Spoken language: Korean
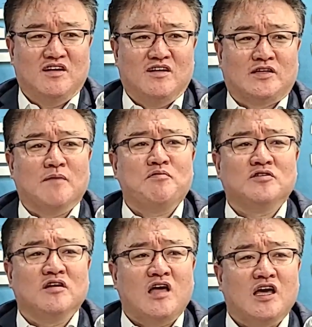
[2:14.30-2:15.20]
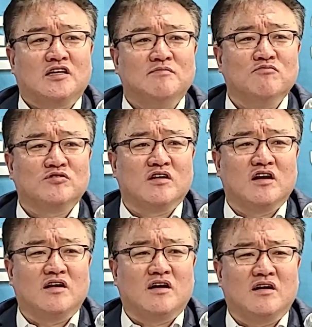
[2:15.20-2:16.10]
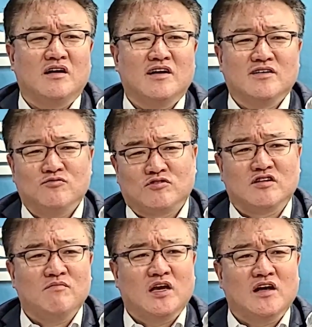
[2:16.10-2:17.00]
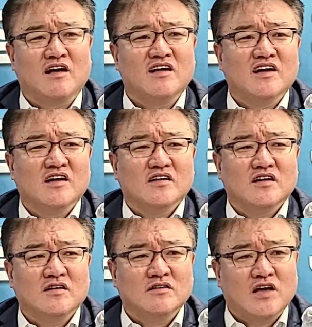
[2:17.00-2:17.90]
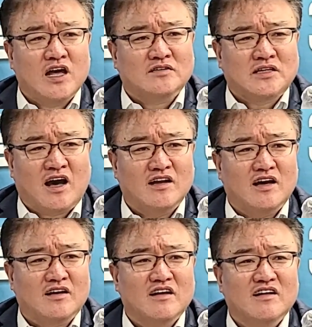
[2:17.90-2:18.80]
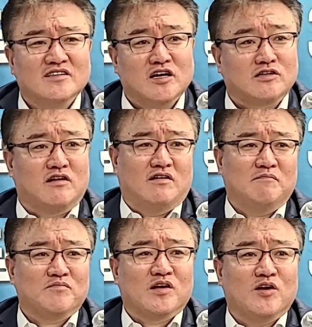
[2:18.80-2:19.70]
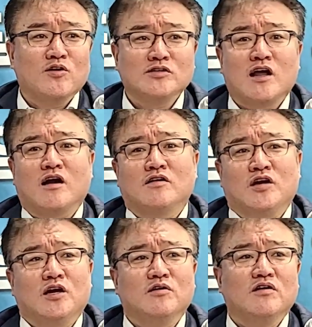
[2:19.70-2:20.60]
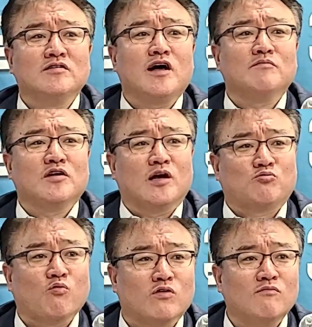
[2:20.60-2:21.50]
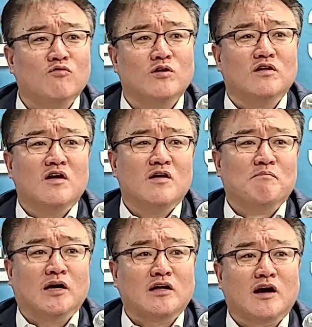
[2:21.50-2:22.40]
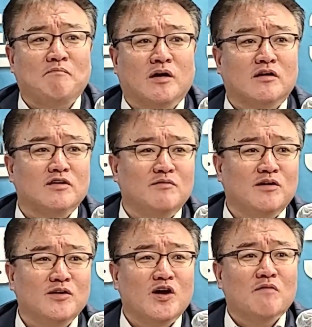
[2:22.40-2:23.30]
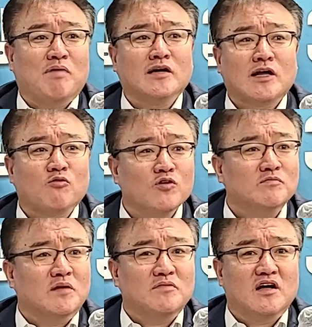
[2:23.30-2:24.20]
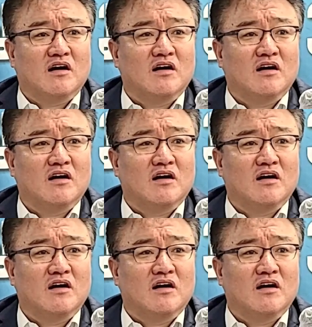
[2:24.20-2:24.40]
대표적인 게 김무성이나 유승민이나 이런 게 탄핵 적들 이런 사람까지 이, 이 사람들에게 독극물을 바다가 받아들이면 바다도 오염됩니다.